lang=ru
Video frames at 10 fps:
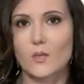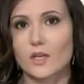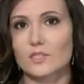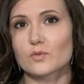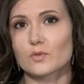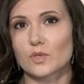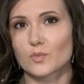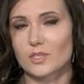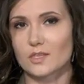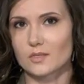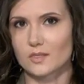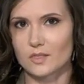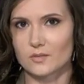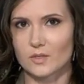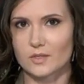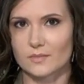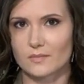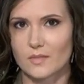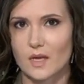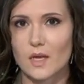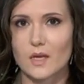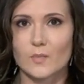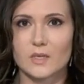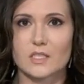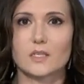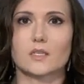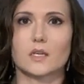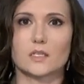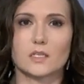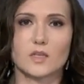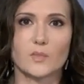Меня зовут Ольга Бешлей. Здравствуйте. Президент России